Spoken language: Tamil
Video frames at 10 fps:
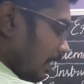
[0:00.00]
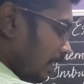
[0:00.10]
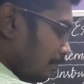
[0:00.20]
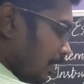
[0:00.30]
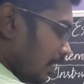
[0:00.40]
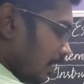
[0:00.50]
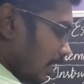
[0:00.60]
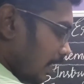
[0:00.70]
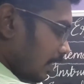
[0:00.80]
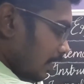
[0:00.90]

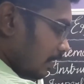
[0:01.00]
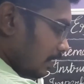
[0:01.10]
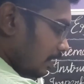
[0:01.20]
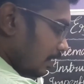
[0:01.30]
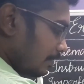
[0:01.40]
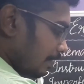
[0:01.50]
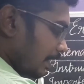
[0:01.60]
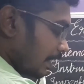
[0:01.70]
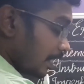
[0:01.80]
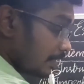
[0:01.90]
சென்டிமீட்டரில் அளக்கிறது
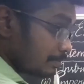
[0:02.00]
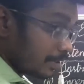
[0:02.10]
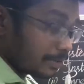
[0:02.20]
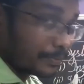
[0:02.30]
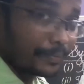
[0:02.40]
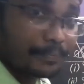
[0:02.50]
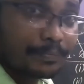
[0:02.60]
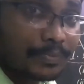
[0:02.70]
வெர்னியர் கேலிப்பராக இருக்கும்